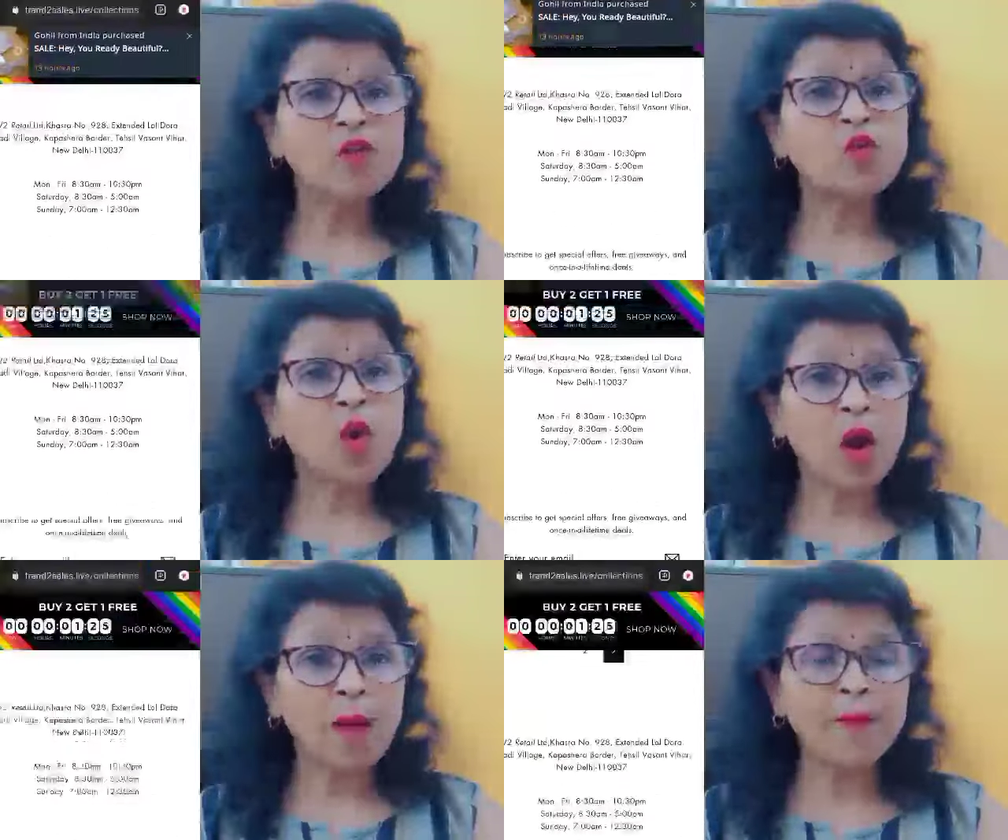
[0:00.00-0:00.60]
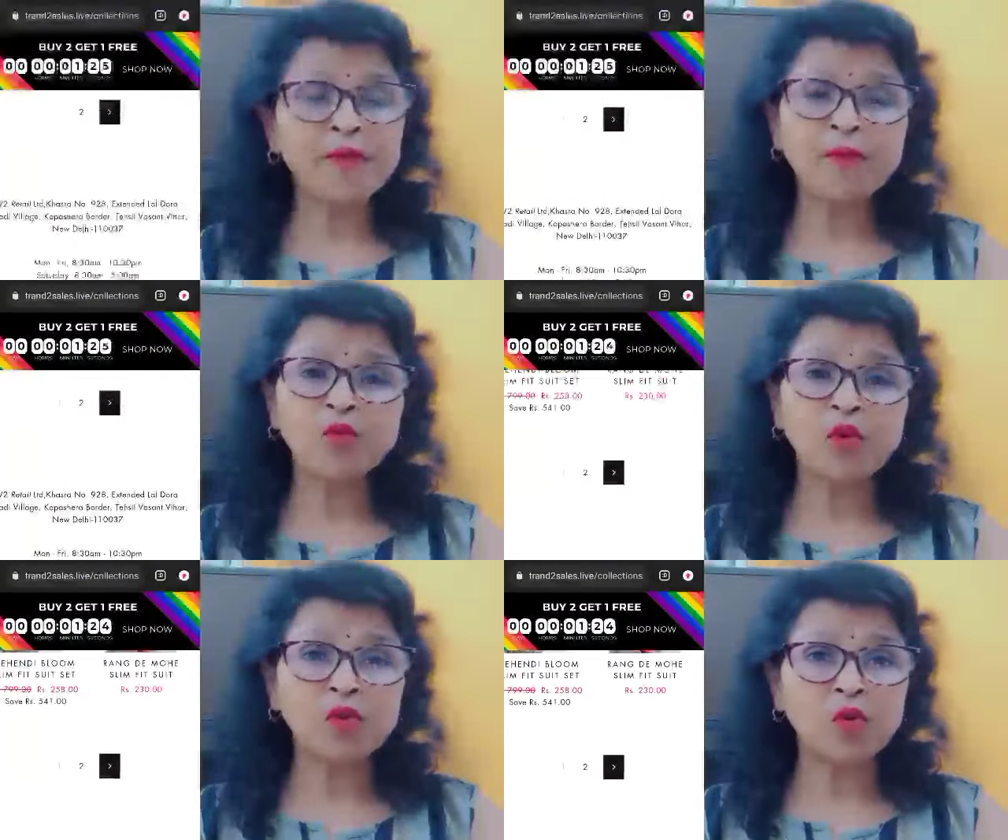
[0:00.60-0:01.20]
तो आप इसमें
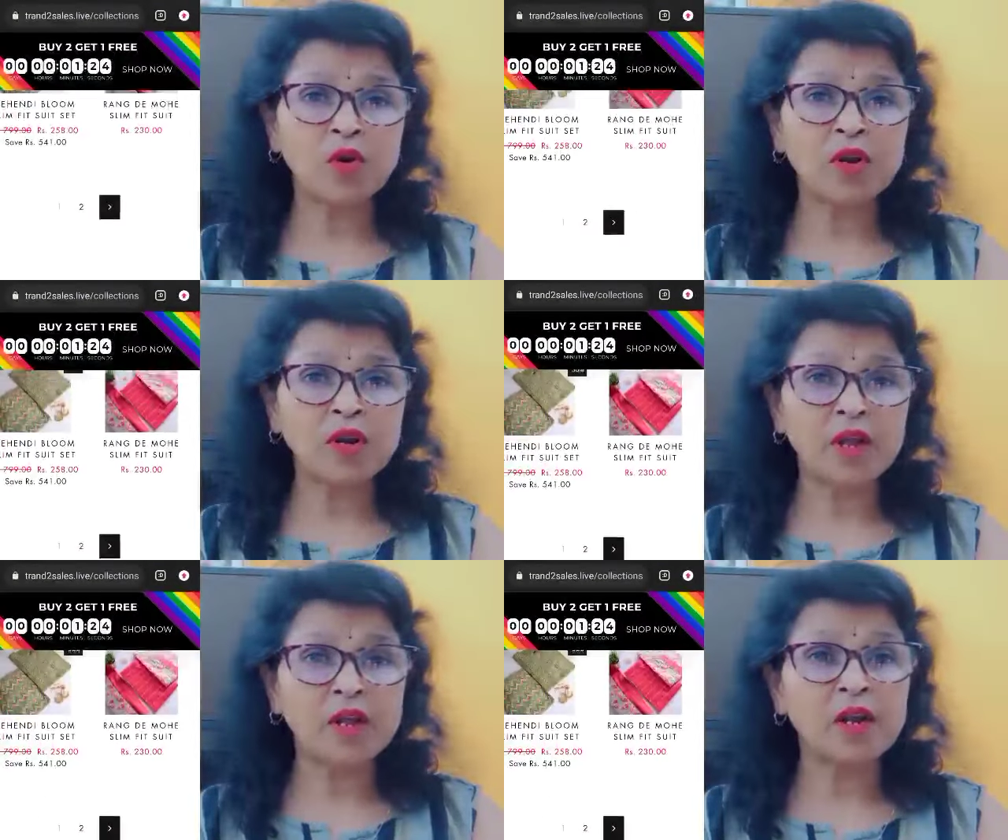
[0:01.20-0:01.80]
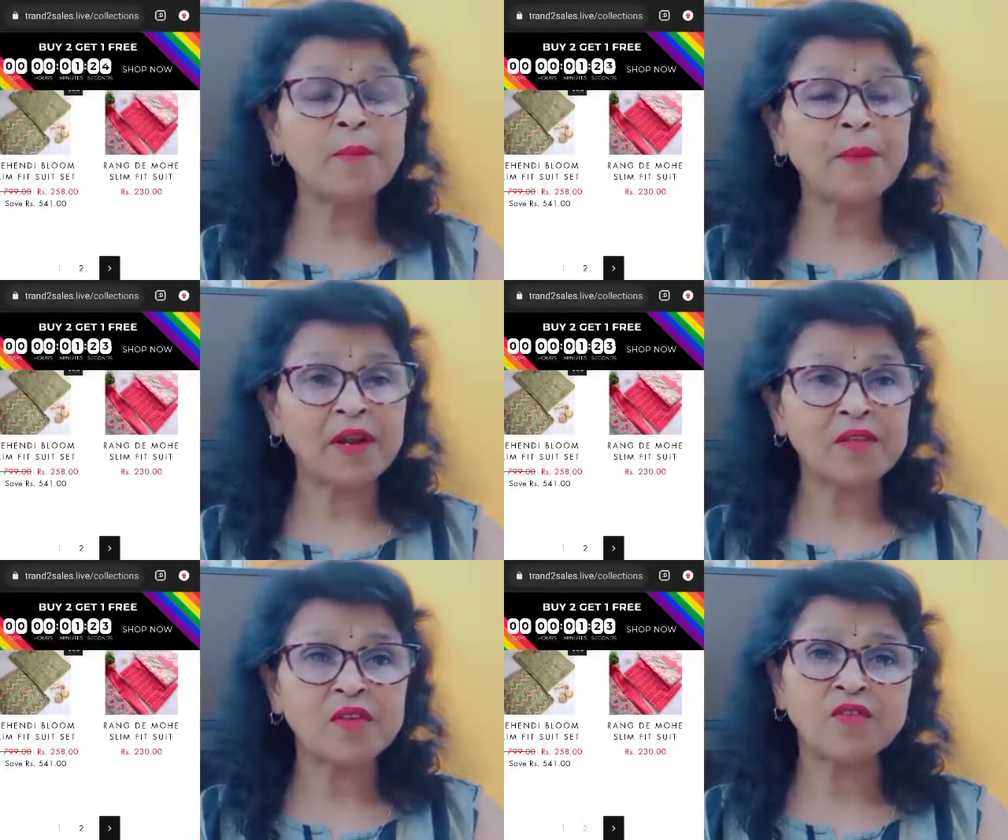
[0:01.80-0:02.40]
तुरंत ऑर्डर ना करें
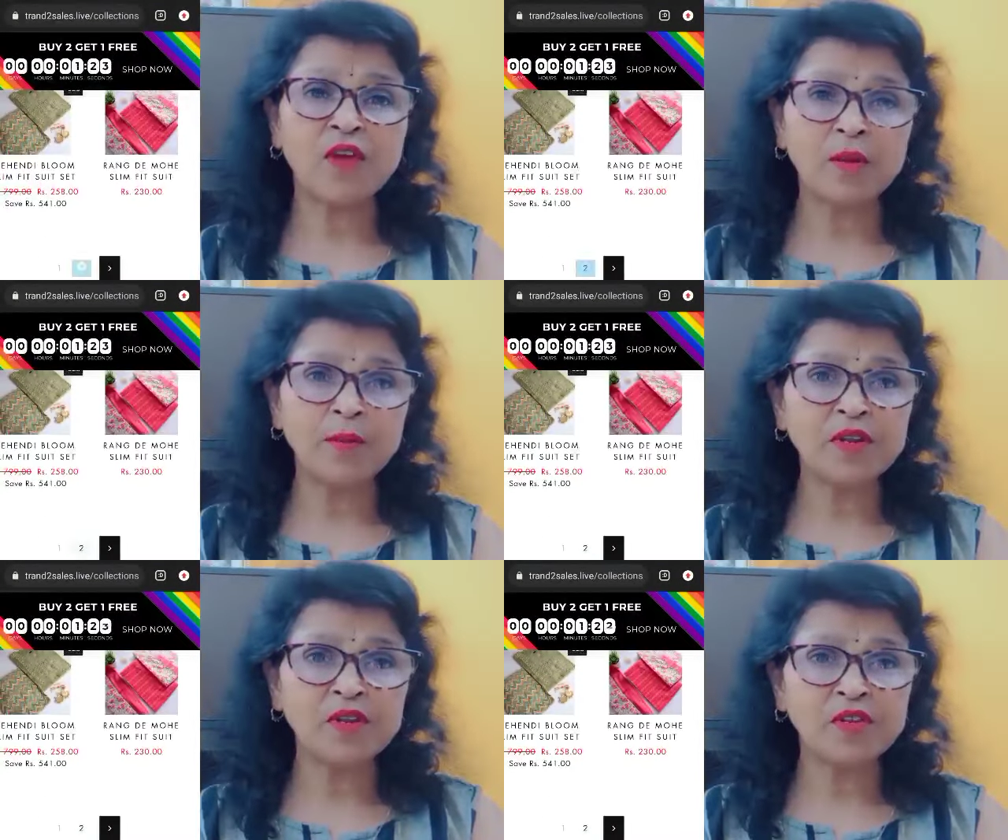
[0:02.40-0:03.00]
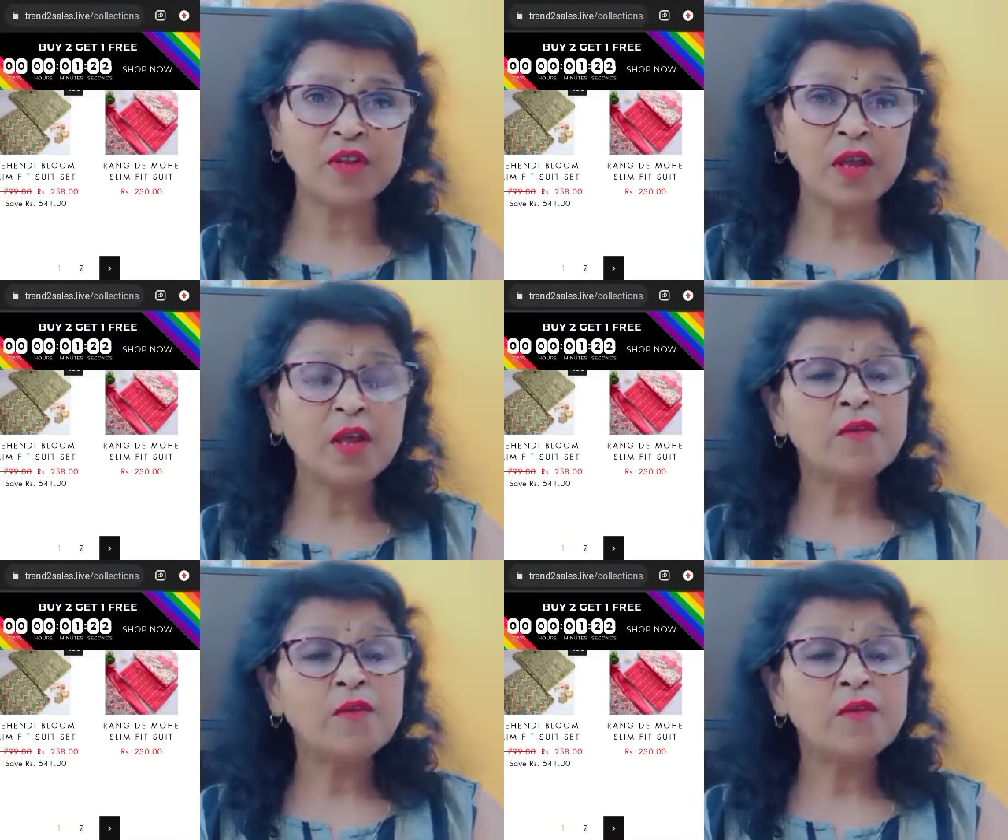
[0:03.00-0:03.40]
पहले इसकी छानबीन कीजिए